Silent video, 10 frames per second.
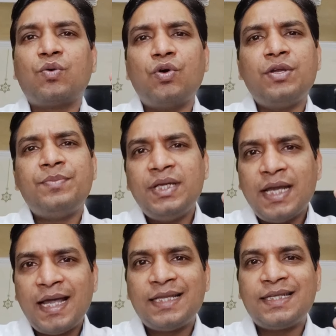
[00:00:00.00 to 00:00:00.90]
कोई भी
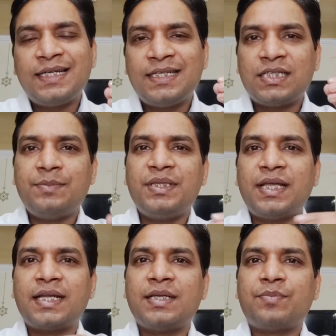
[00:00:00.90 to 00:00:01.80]
हेल्थ की किसी भी
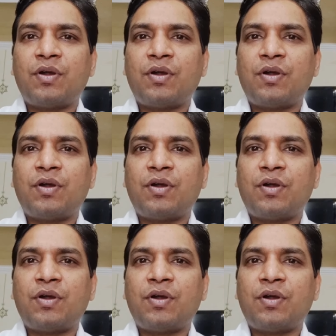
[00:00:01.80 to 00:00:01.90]
तरह की